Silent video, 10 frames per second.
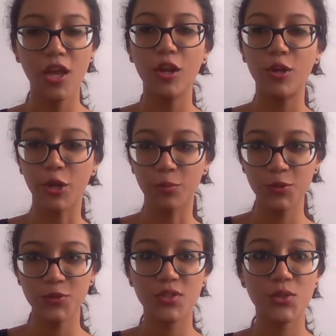Leur
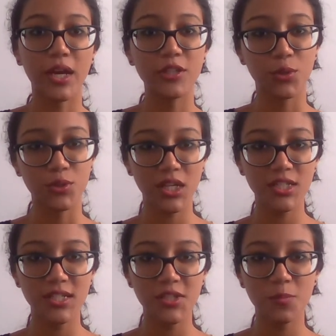but sera de
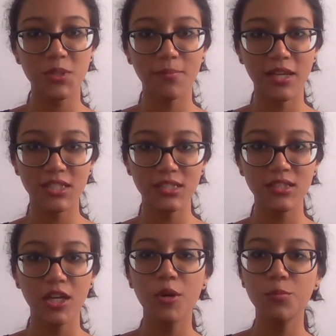rechercher des objets magiques